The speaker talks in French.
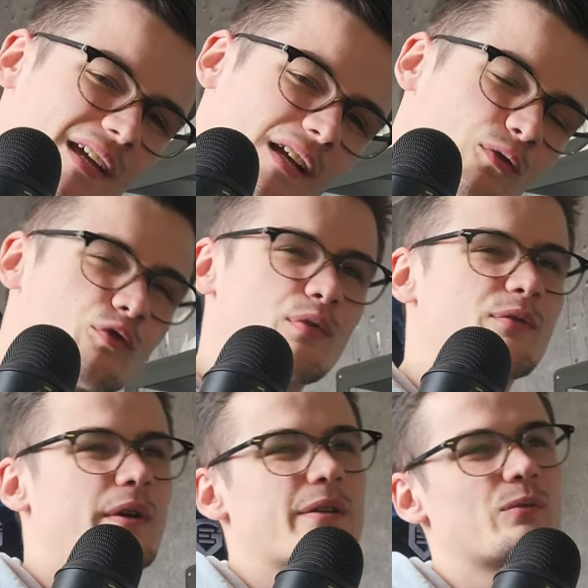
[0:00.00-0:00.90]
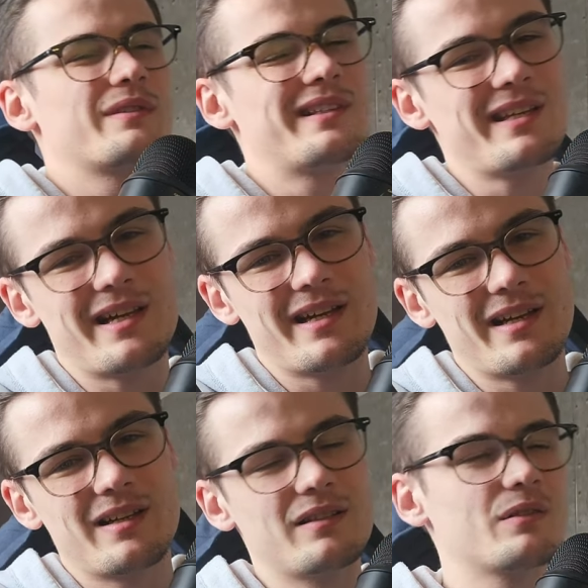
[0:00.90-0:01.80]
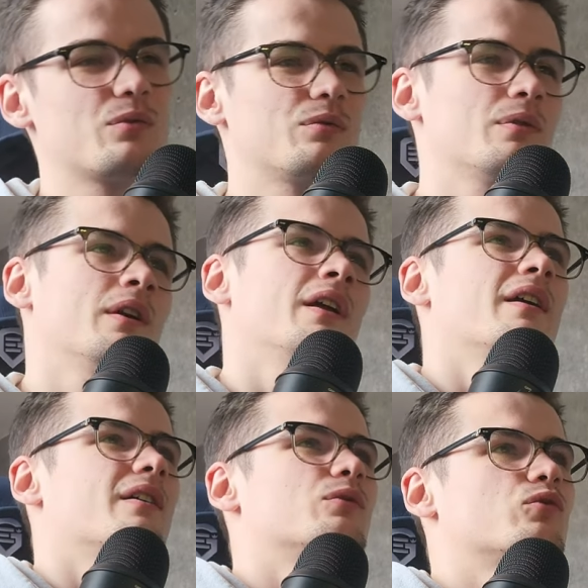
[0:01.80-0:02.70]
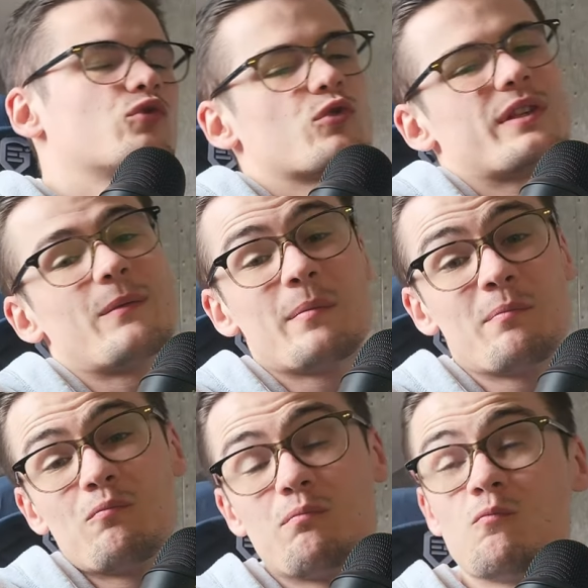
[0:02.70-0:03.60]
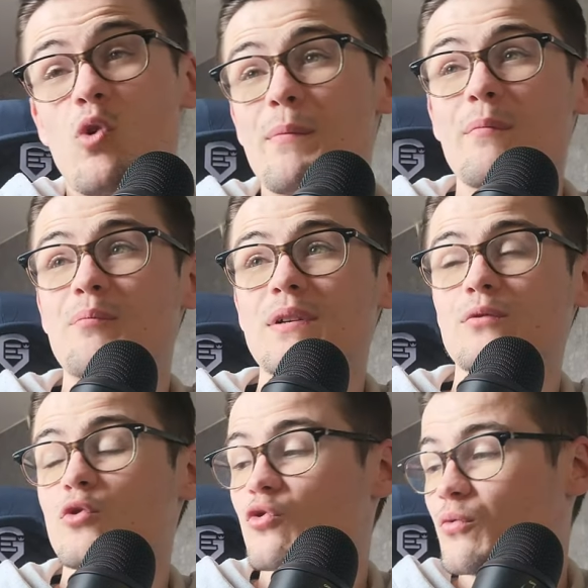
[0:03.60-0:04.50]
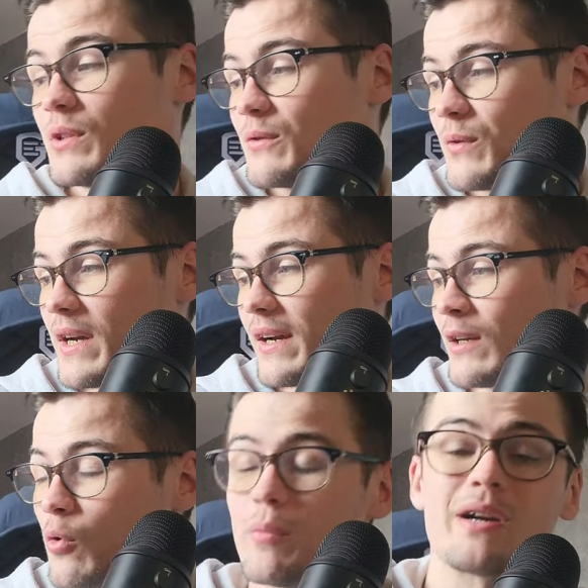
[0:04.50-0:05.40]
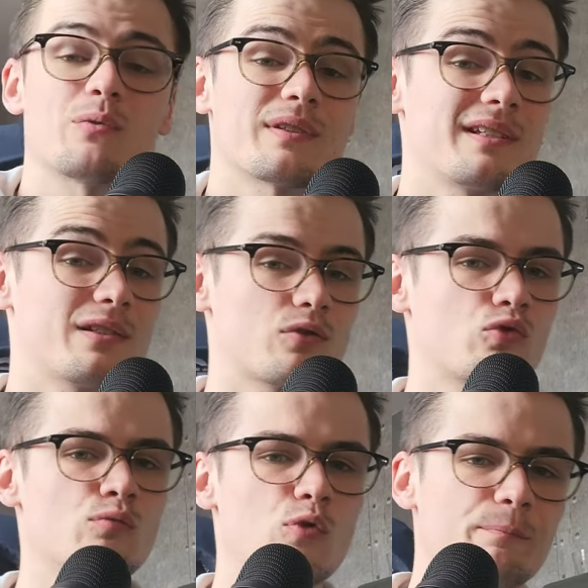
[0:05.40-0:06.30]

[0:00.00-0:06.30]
MTL, où je pouvais faire du DL, du... où je savais moi-même pas ce que je voulais faire, et on m'a conseillé ce